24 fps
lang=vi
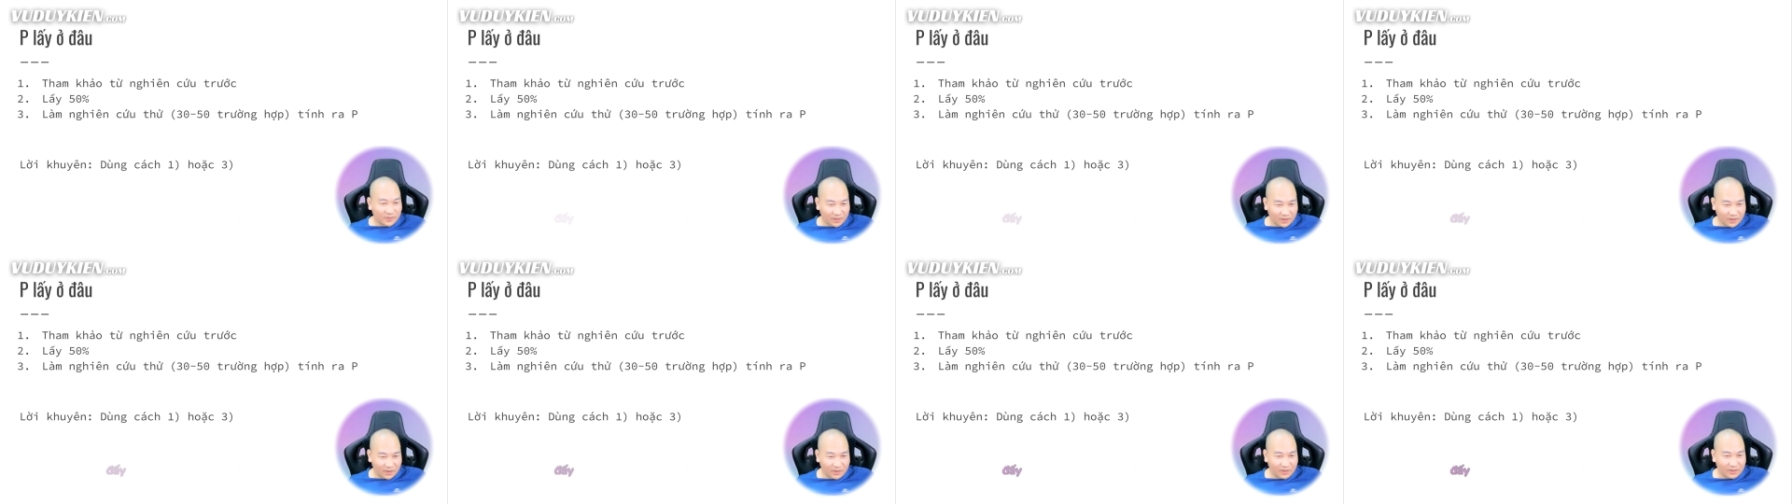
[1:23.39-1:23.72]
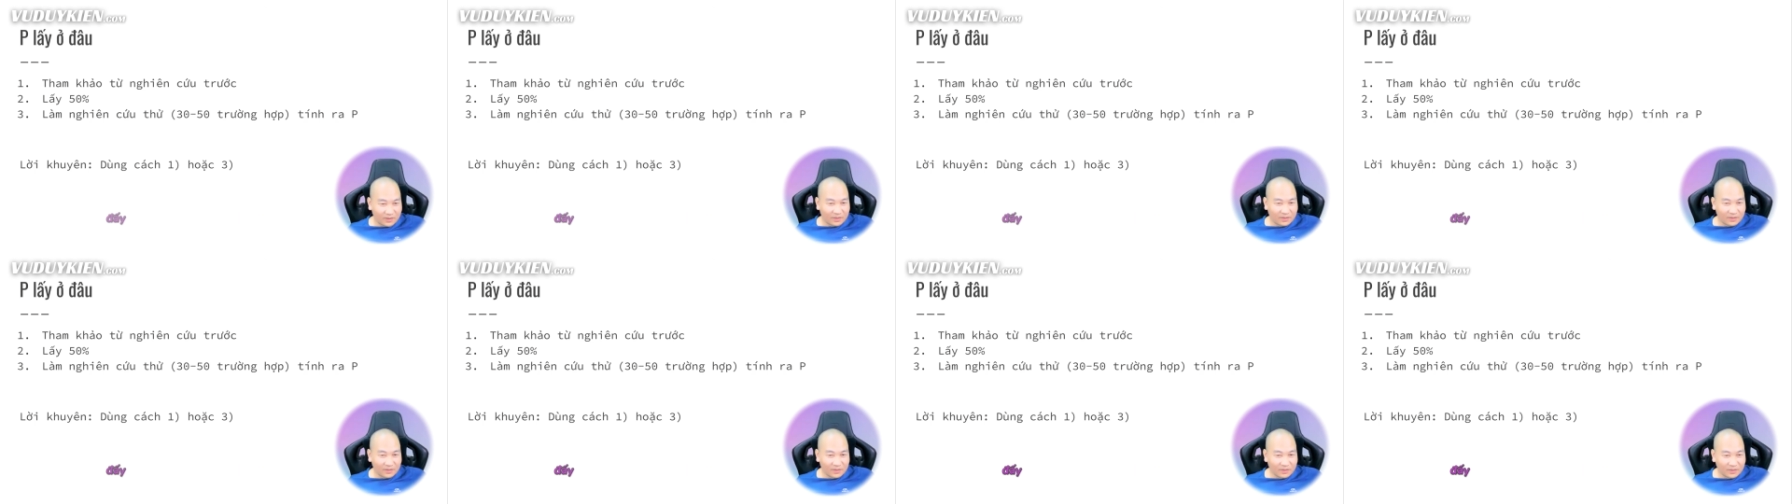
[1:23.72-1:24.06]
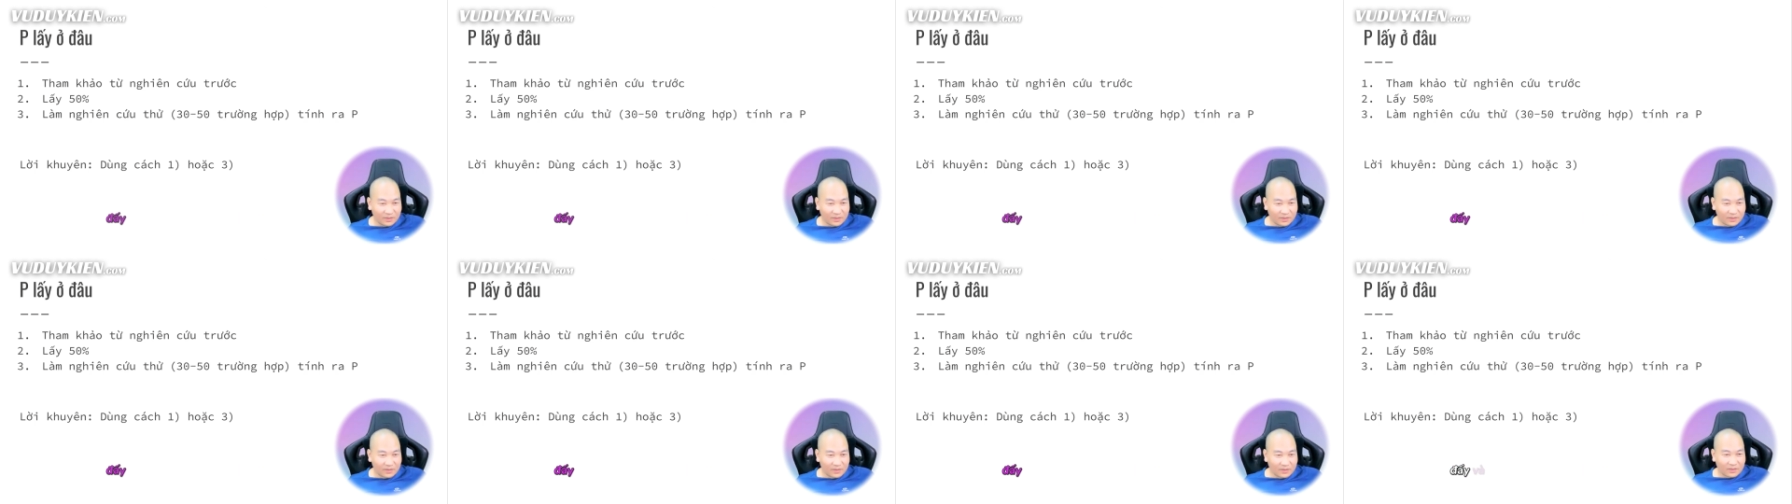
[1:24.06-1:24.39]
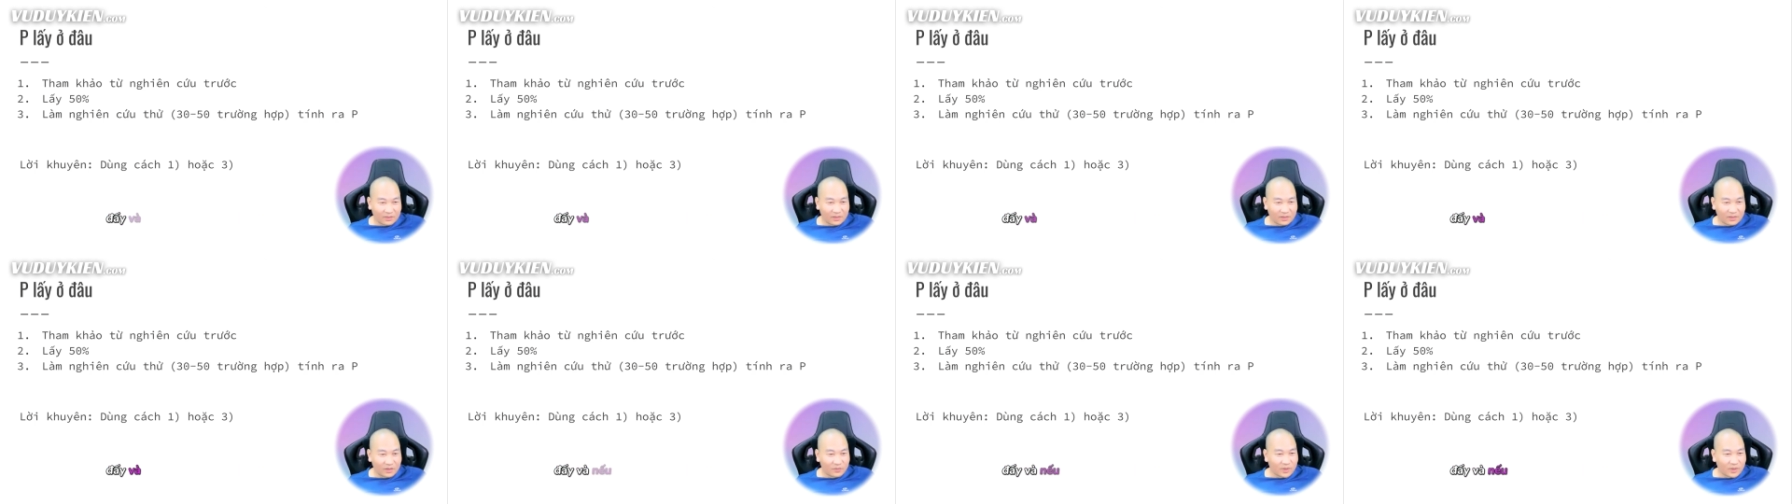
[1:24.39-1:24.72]
Đấy.
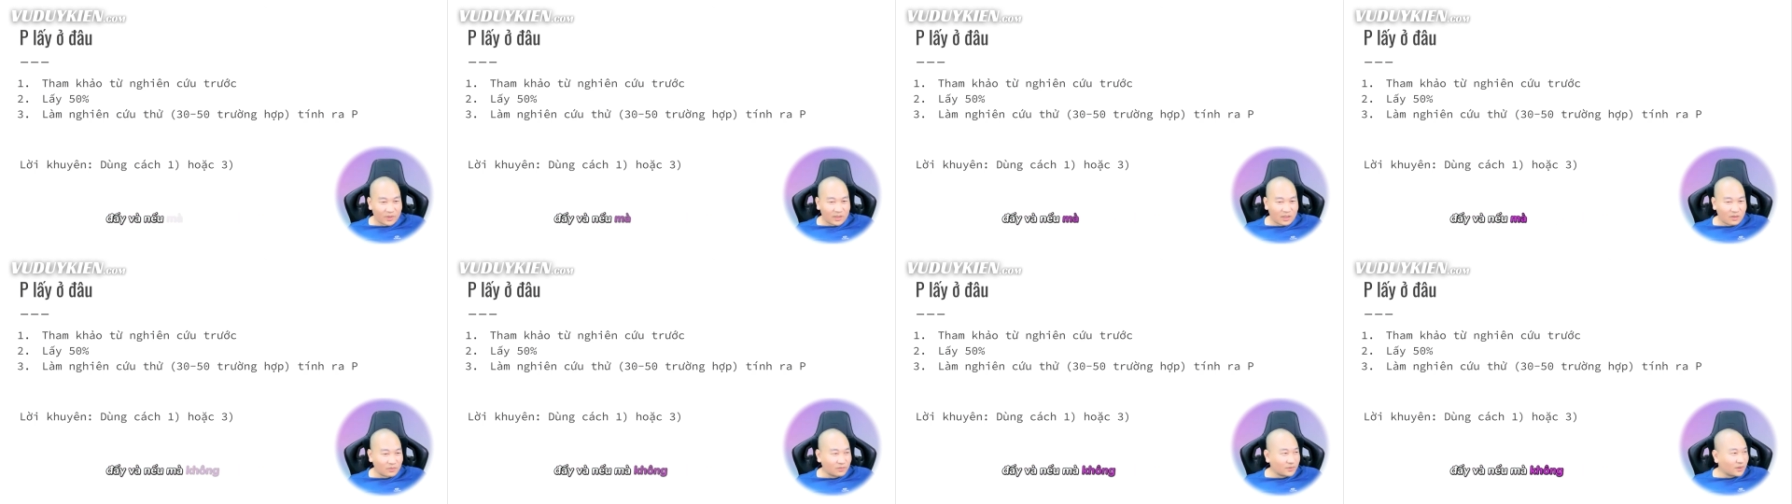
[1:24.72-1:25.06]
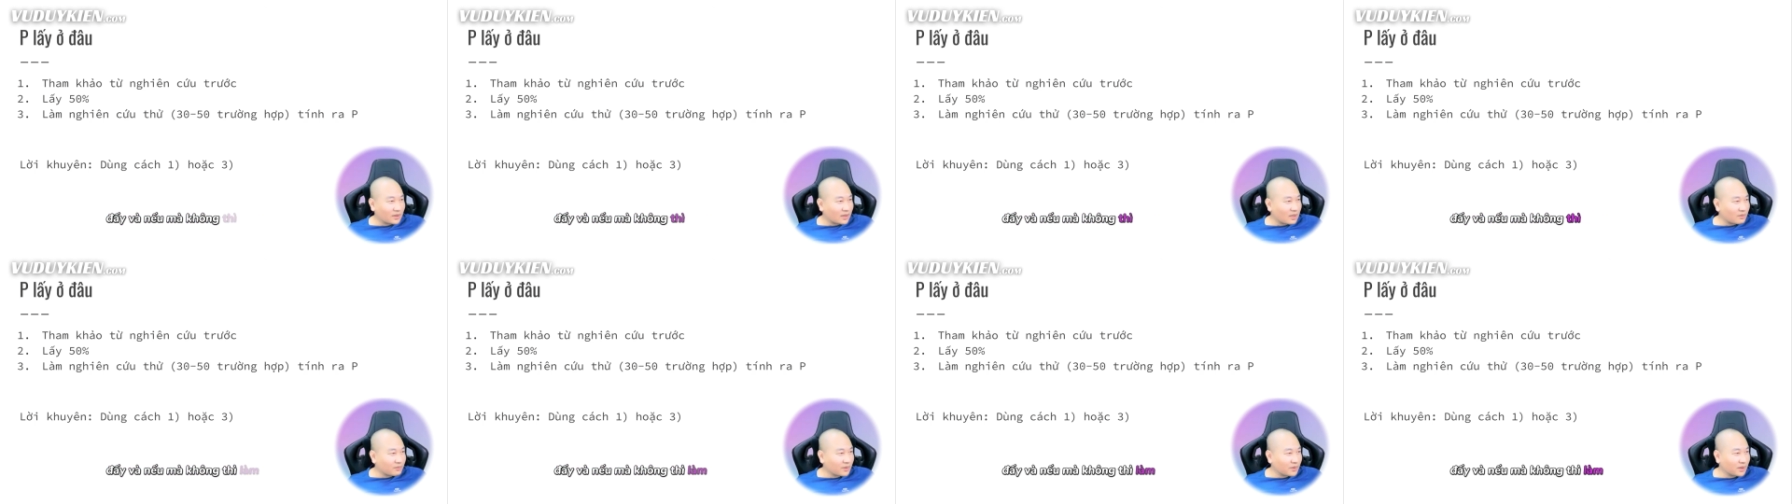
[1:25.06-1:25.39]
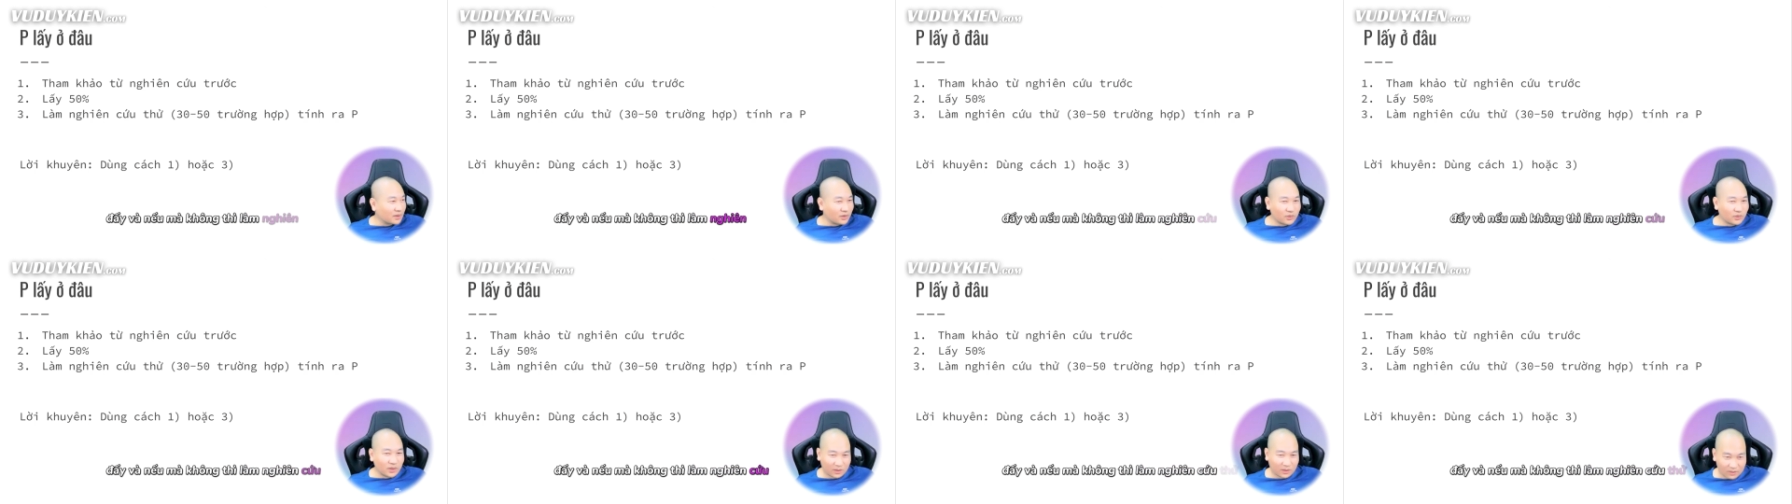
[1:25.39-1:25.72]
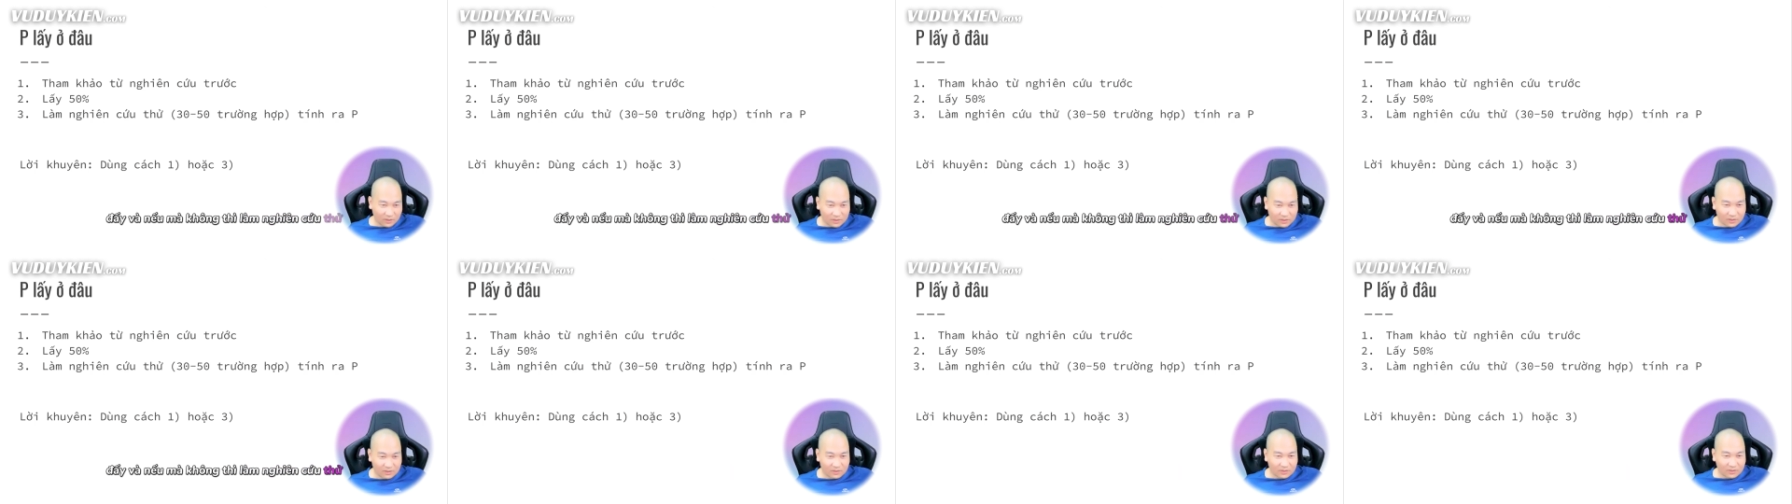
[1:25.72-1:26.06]
Và nếu mà không thì làm nghiên cứu
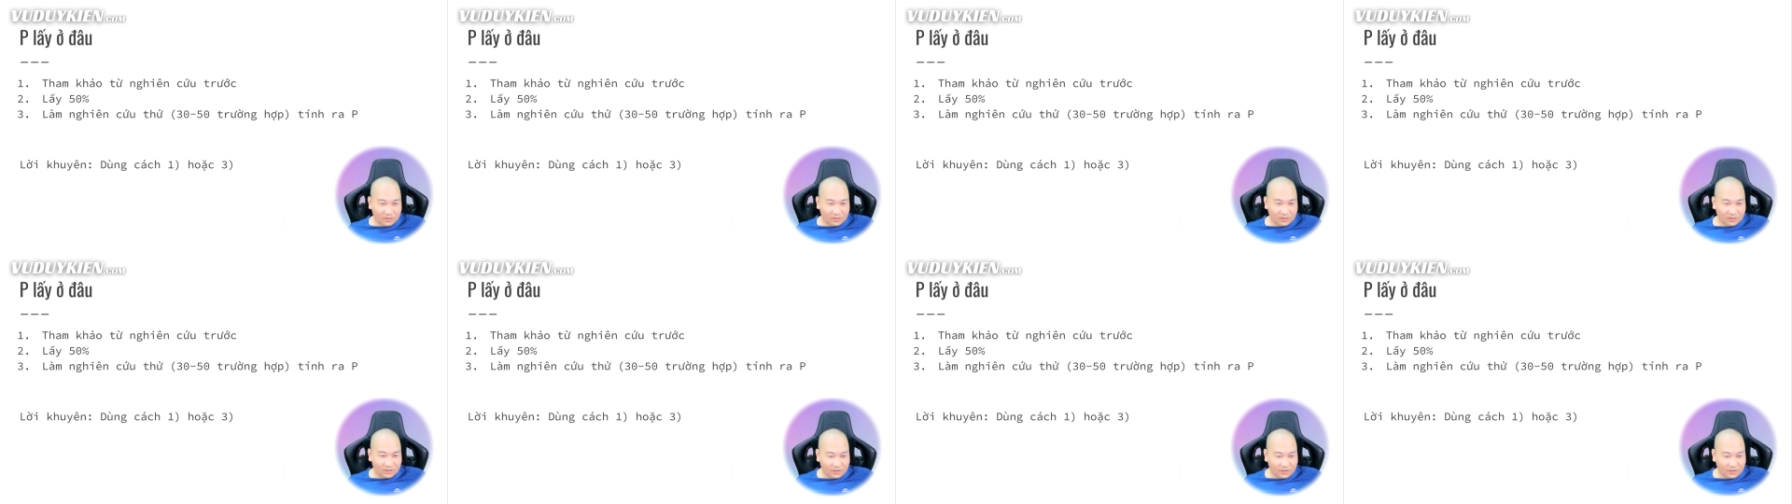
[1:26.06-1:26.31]
thử.